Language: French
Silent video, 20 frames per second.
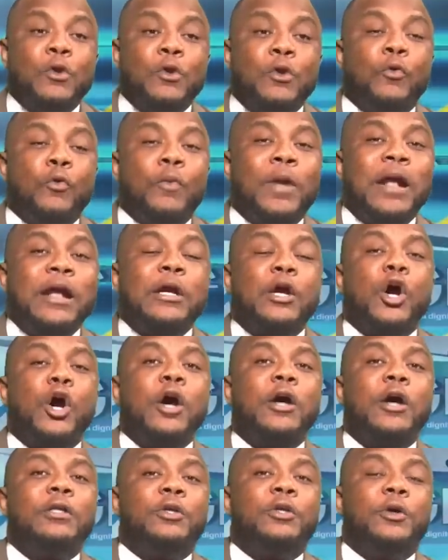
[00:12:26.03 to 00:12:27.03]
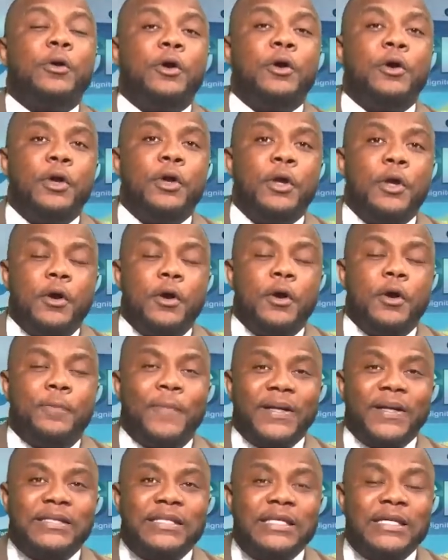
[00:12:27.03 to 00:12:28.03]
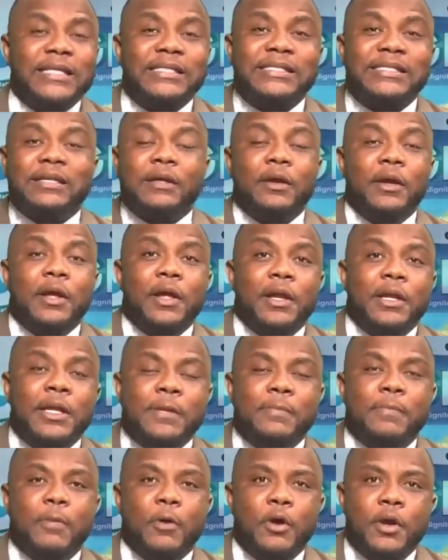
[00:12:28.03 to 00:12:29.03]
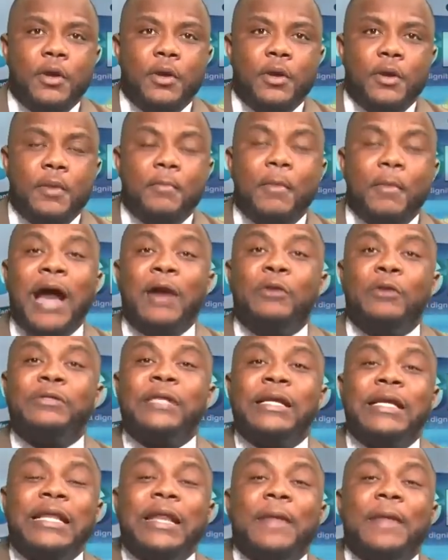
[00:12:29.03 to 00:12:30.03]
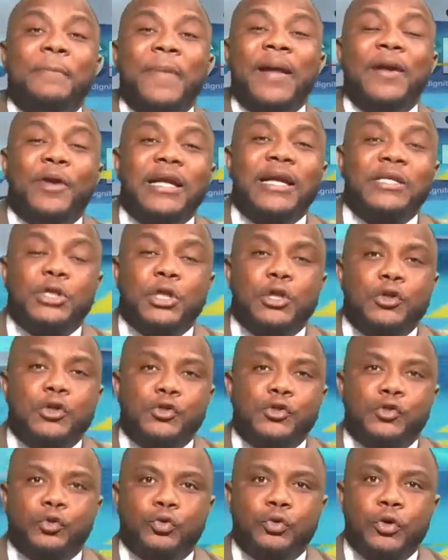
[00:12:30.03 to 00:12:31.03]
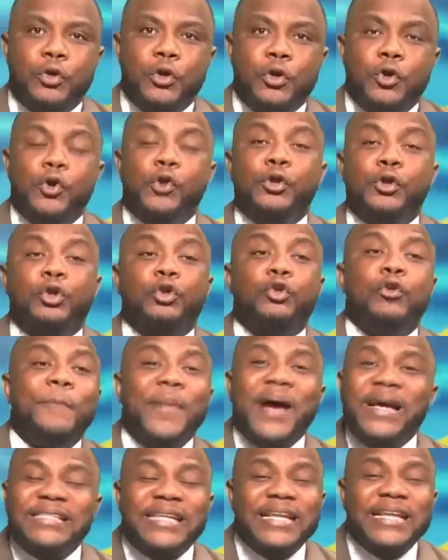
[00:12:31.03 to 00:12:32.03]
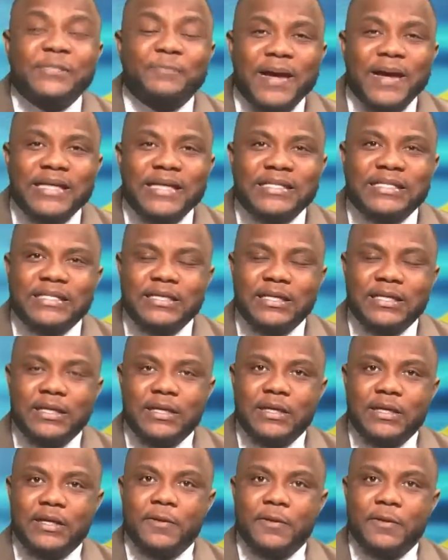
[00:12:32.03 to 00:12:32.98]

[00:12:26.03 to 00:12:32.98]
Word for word: Et nos grandes euh, euh, parties restent libres. Ah, ce qui n'est pas le cas chez les autres. Les autres n'ont pas assez d'espace.